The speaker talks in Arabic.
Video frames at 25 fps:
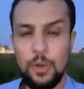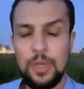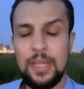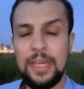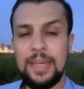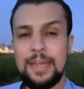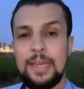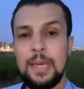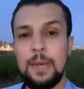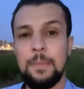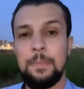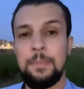
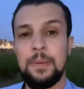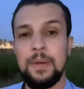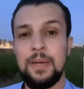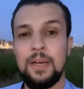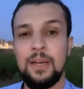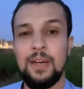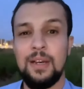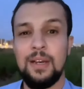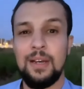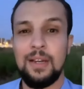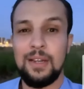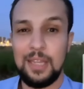يو ليكيب
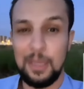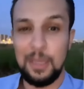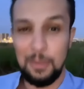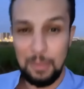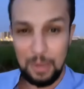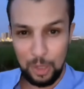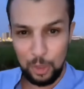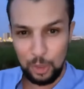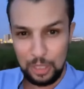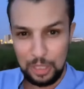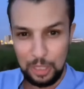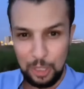euh,
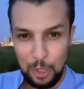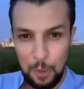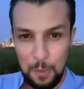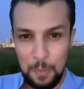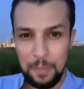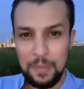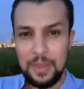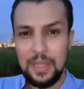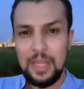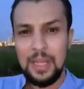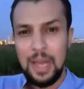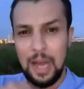كما قلت
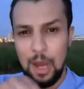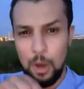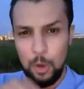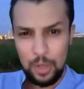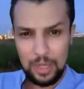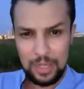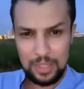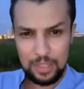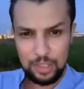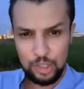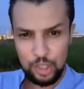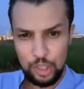لكم او
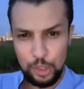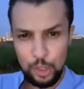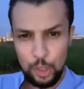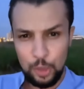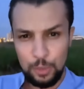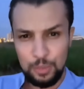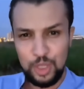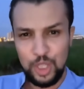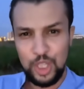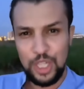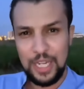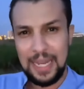خرج
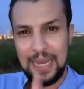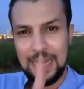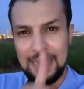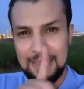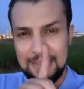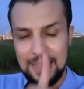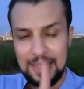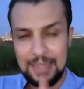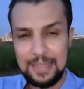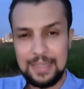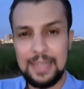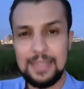اليوم
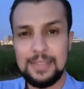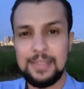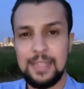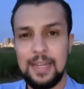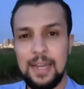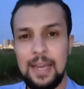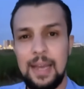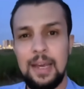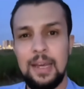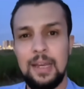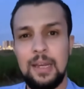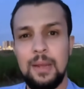الشعار تاع
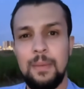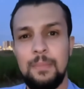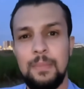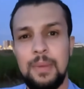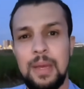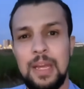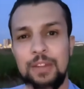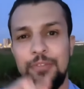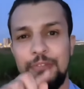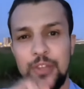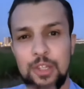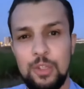كاس
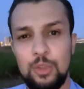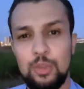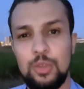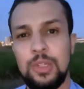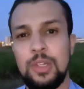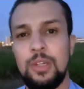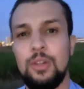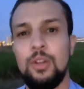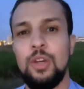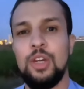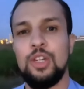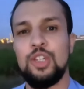العالم
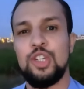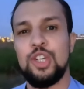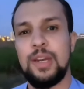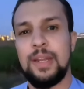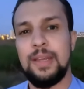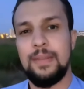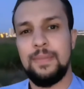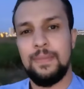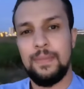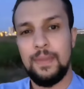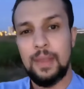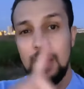
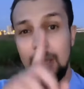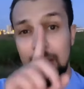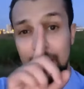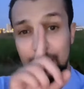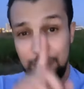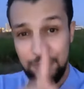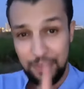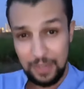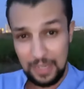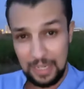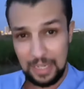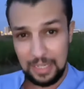2022
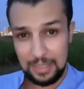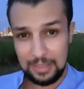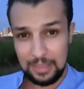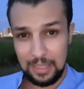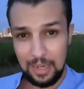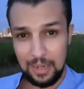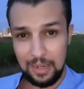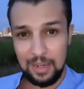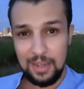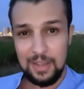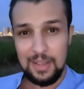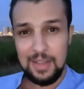في
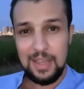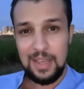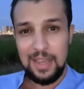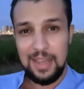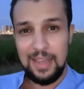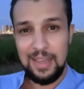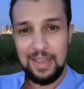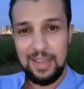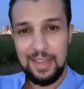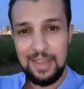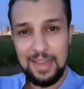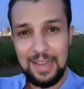قطر
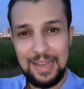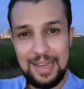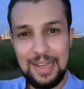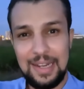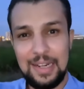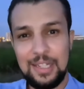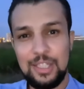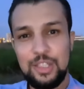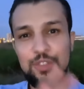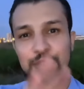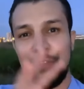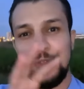إيه،
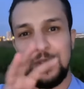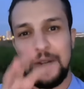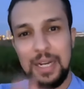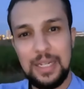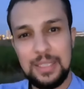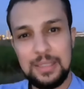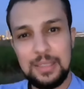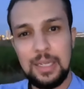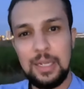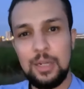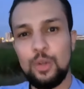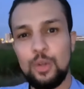خرج في
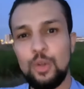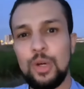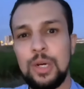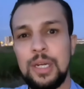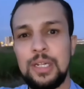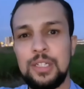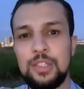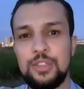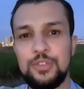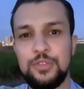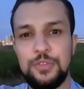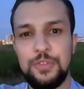قطر
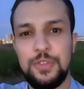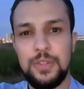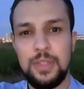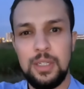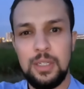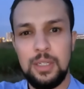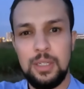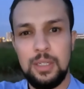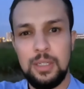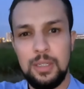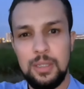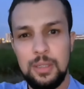وخرج
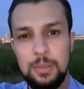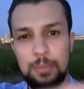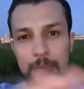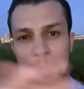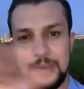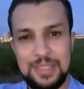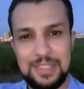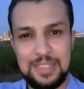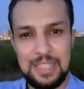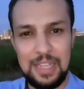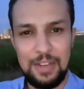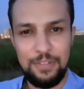في
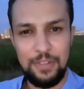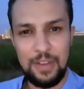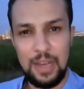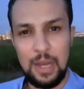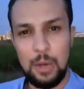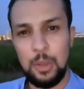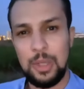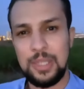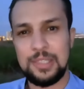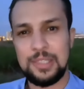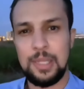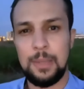بزاف
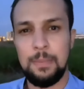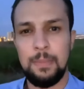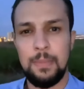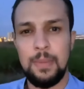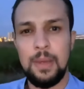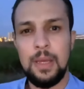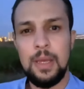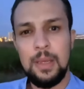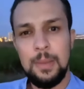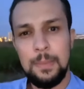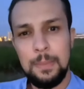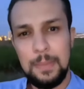
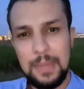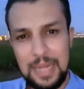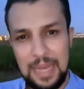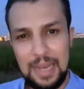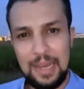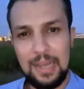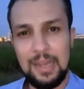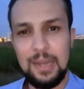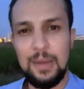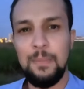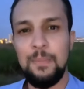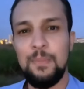عواصم من
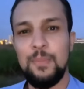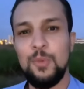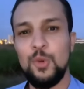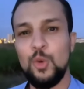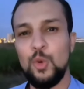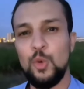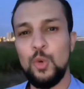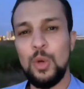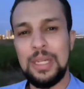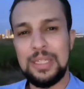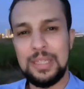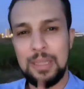العالم
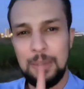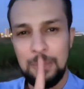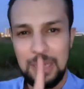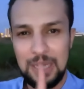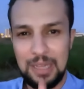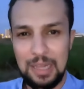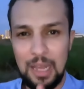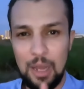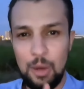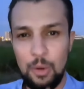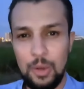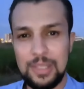وواحده من
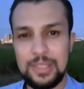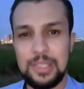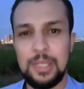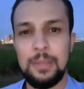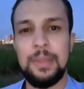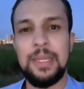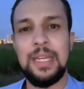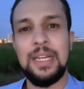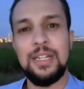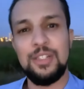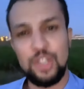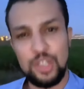هذه
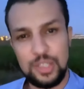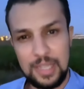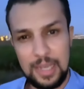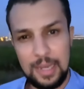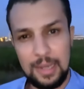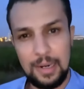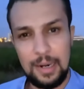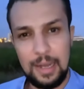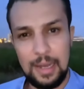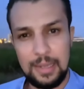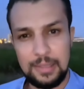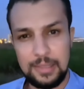العواصم هي
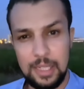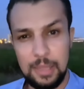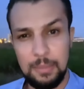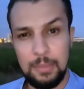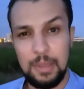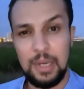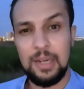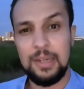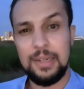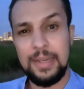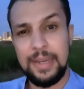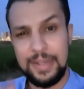الجزائر
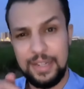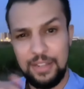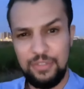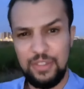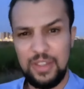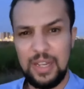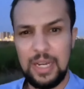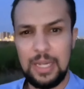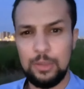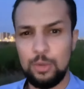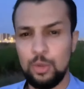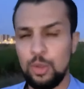العاصمه لاني
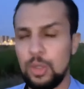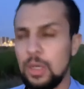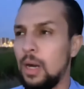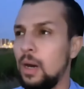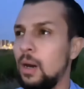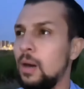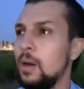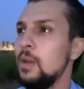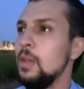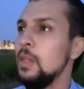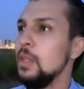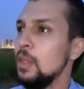فيها
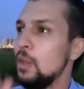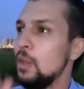دوكا